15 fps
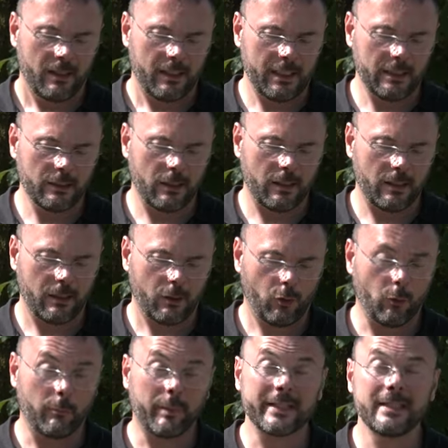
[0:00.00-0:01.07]
in
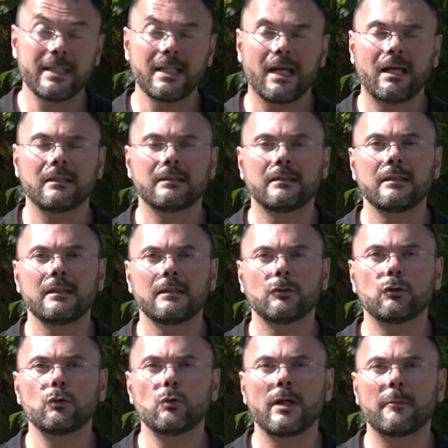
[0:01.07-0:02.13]
compagnia di
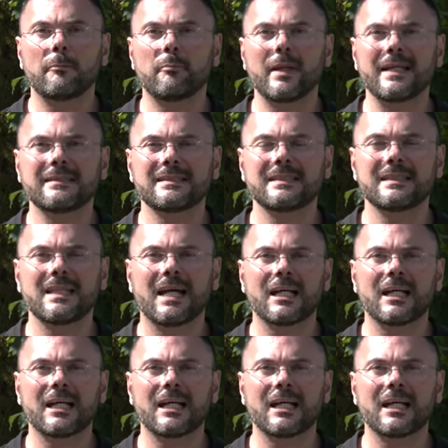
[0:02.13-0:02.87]
due pezzi